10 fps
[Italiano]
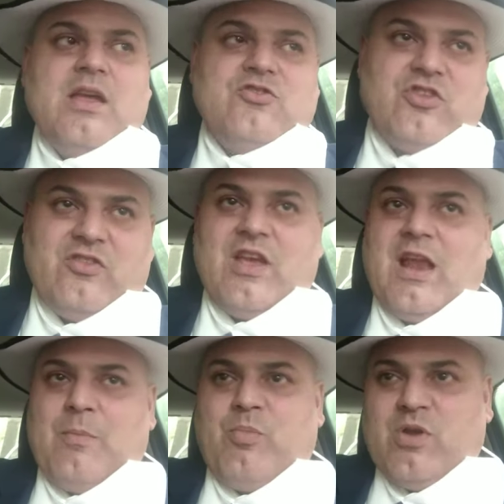ci sia
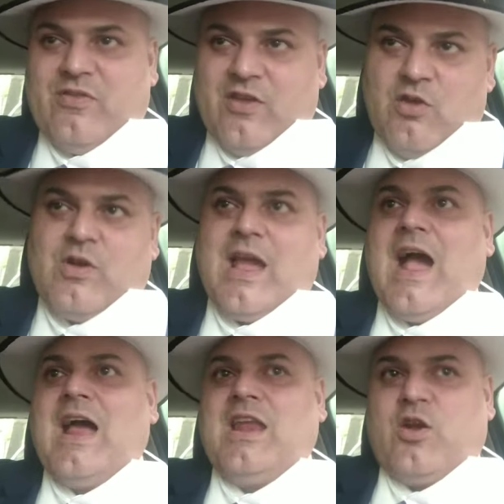la polizia
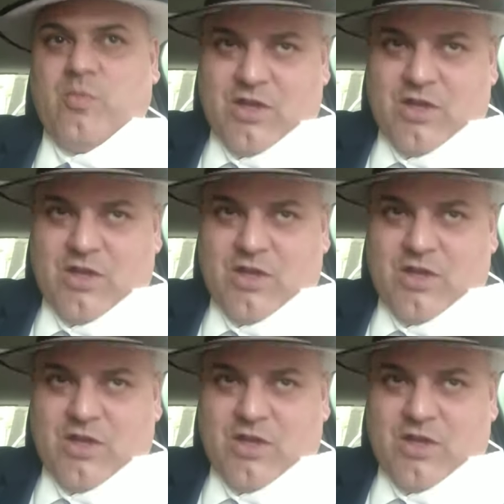locale, come